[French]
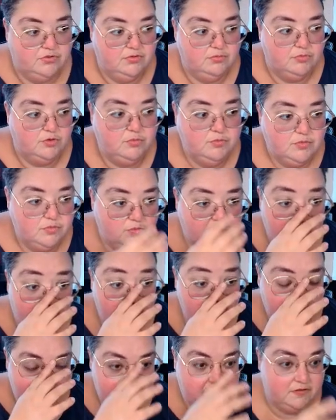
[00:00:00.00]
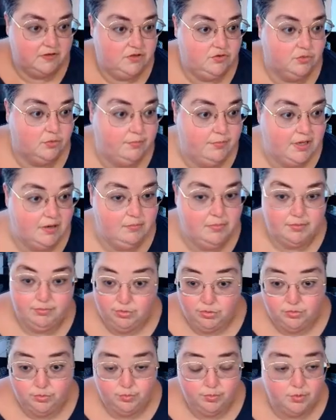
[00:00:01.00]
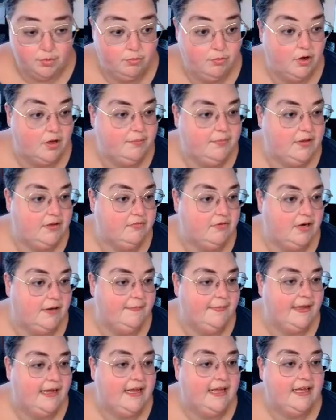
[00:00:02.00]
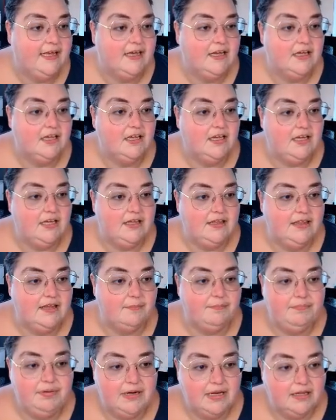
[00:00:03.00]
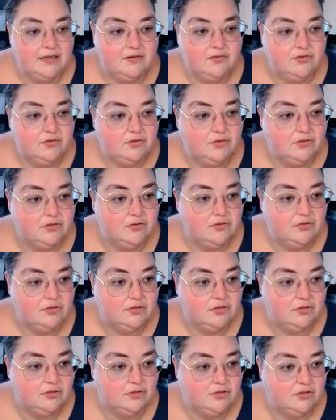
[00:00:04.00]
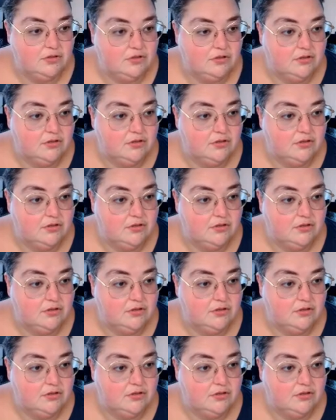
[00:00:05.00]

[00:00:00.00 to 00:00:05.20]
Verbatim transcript: une grande motivation, balbabut pour moi, mais voilà. Il y a plein de, euh,